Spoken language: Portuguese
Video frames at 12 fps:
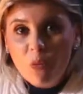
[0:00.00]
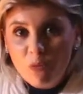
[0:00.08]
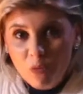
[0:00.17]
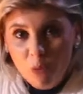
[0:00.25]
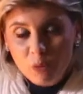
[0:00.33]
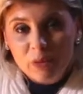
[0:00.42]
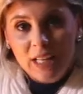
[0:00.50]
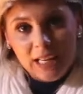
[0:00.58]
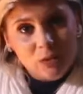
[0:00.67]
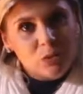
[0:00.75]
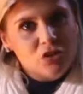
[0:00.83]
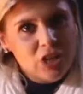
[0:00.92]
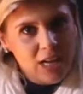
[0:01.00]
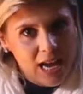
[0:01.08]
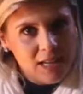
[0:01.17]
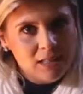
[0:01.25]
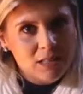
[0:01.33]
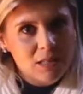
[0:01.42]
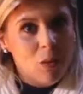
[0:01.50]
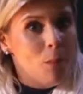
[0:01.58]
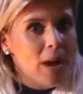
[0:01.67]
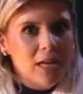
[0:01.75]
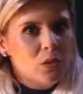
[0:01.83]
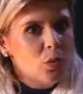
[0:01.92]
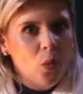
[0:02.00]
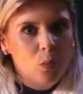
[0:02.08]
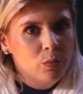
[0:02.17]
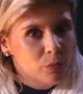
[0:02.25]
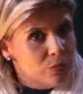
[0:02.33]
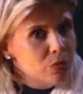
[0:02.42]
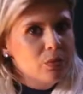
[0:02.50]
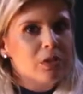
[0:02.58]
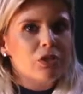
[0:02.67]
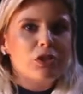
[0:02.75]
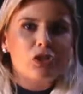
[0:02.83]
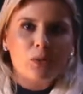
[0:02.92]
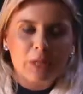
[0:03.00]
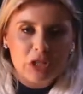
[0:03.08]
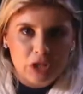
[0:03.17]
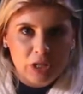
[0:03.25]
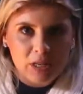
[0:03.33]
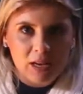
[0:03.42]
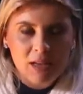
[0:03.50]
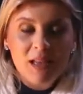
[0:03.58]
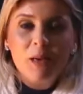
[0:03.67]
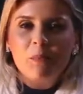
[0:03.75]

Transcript: com fogo dentro de casa são mais comuns do que a gente imagina,